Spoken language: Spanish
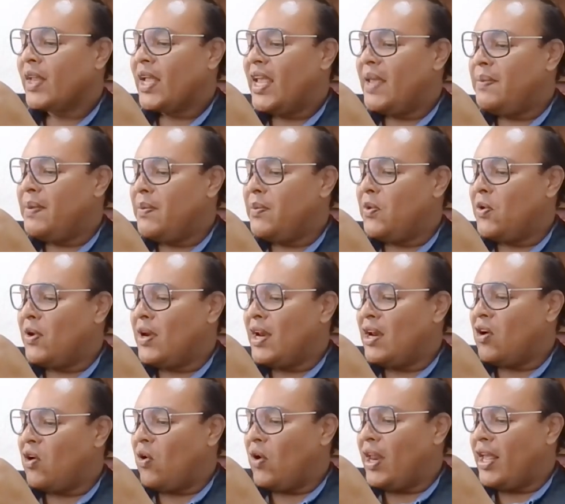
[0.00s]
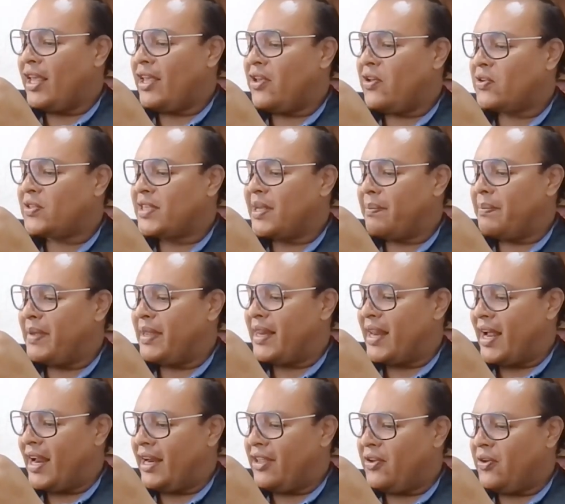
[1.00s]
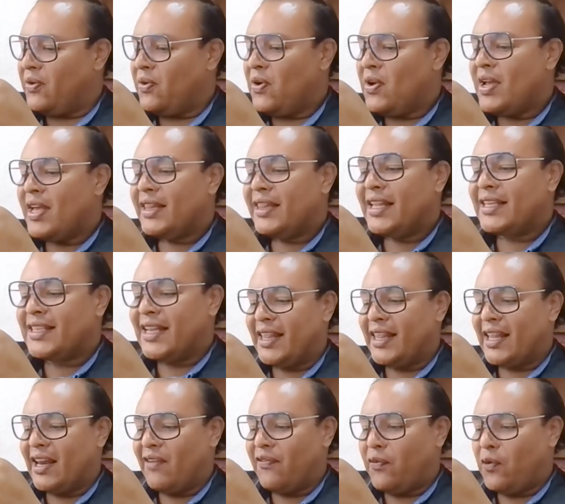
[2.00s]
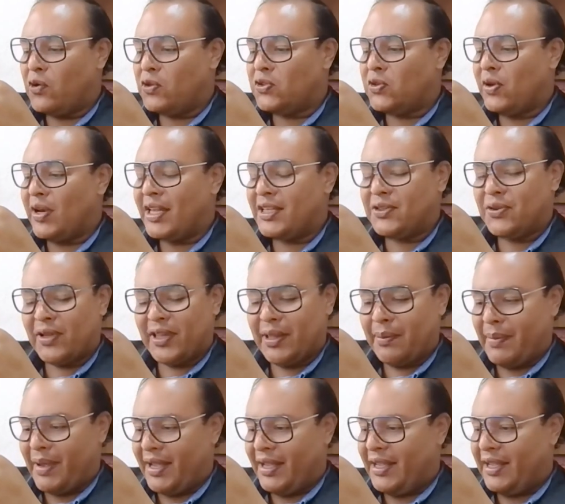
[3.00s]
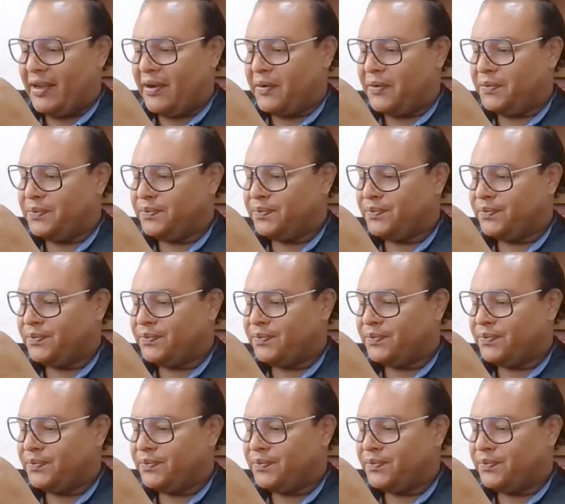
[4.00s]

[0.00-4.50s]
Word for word: y vivió en el Colegio Seminario de Ildefonso en la Ciudad de México.